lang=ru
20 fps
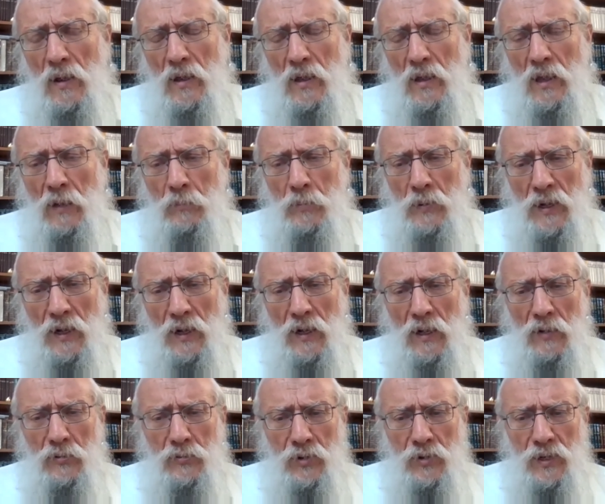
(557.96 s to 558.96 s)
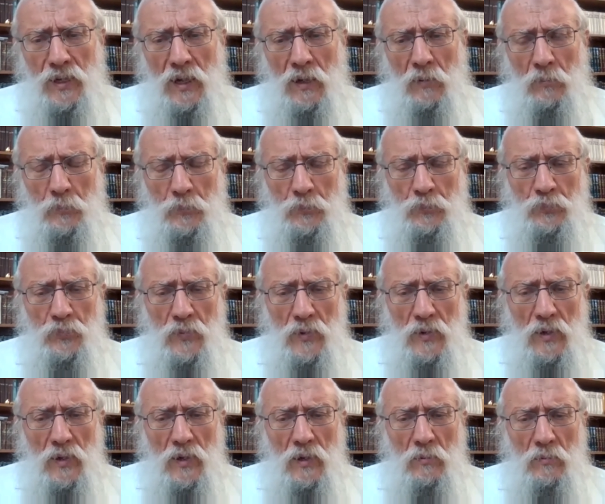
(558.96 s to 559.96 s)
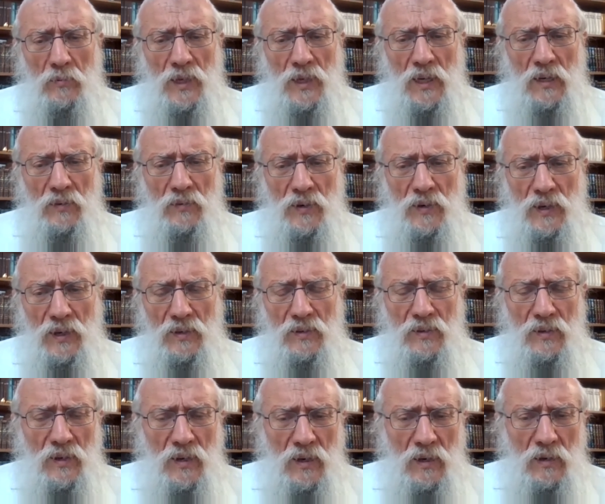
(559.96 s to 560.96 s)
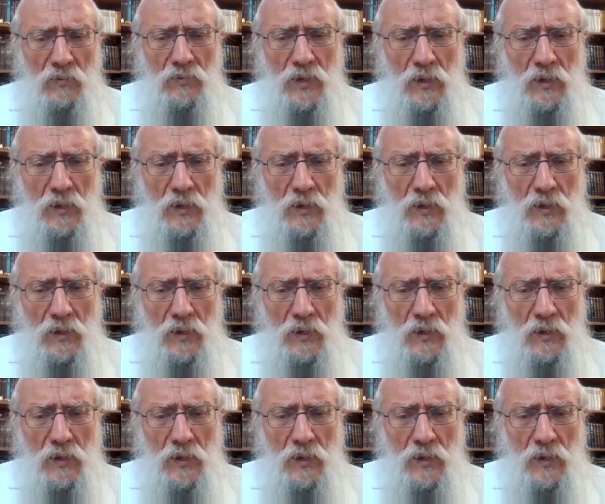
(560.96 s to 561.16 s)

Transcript: И я приехал туда, мне говорит э,